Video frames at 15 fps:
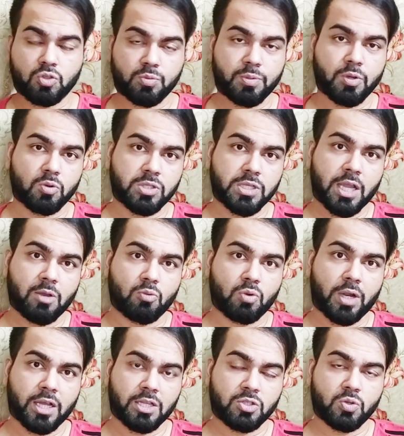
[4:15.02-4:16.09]
कुछ भी हो जाए
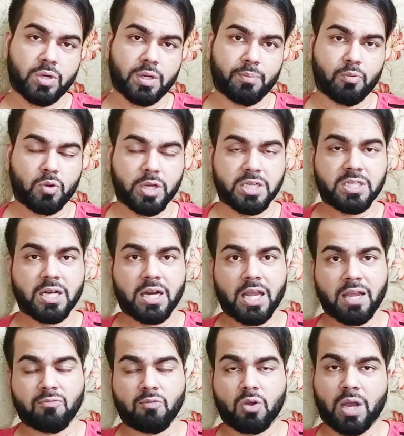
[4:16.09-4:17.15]
उनका जो रिपुटेशन
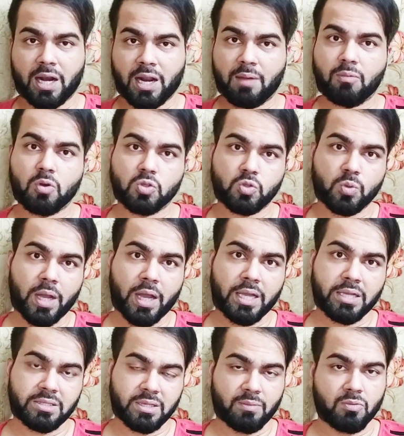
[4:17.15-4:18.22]
है वो ख़राब हो चुका
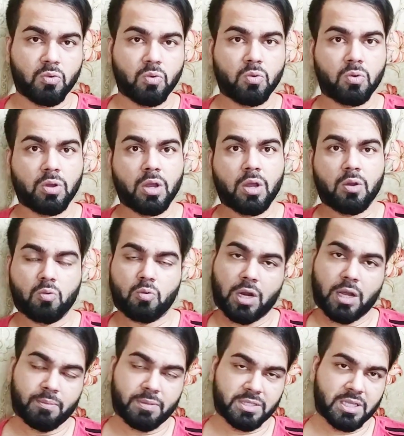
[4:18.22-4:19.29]
है सब लोग
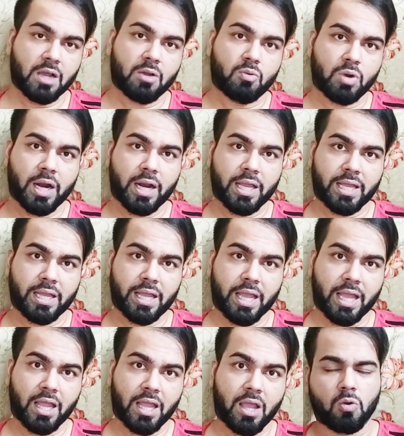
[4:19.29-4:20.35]
उनका मजाक उड़ा रहे
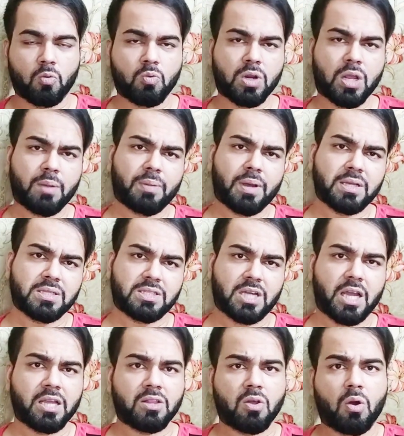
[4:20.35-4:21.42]
हैं और उनके पास
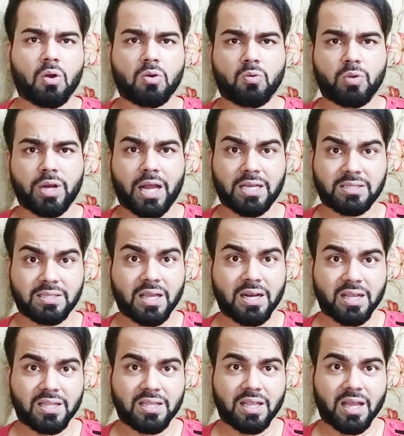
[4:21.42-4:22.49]
शायद और कोई रास्ता
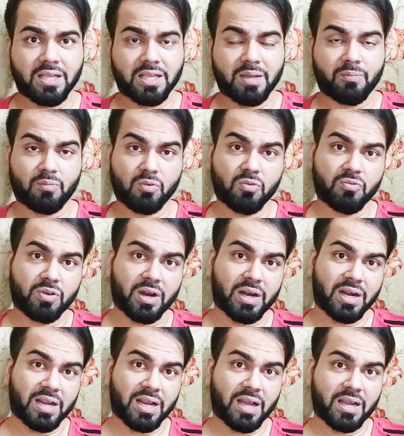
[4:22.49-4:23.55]
नहीं था ये प्रूव
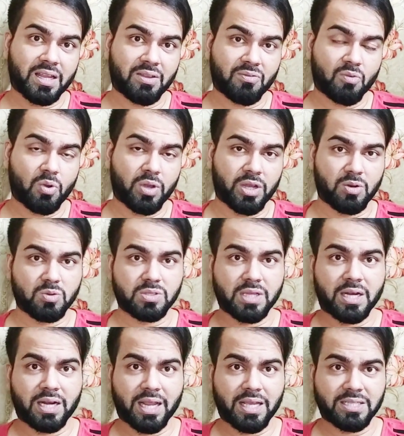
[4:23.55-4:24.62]
करने का कि वो
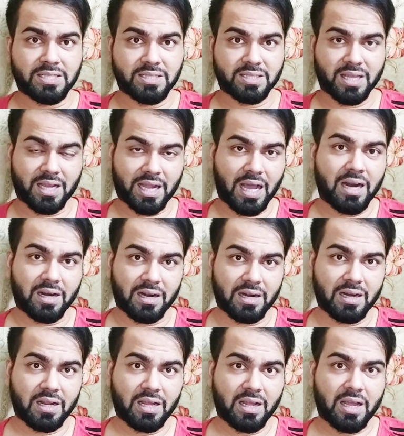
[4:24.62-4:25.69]
इनोसेंट है जिसके कारण
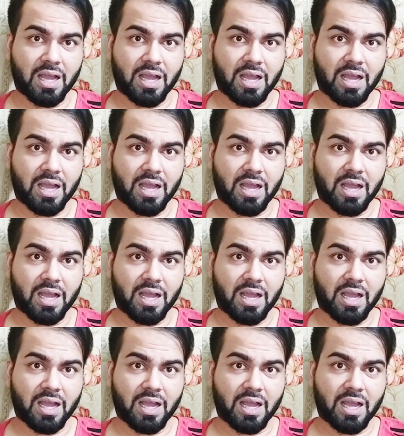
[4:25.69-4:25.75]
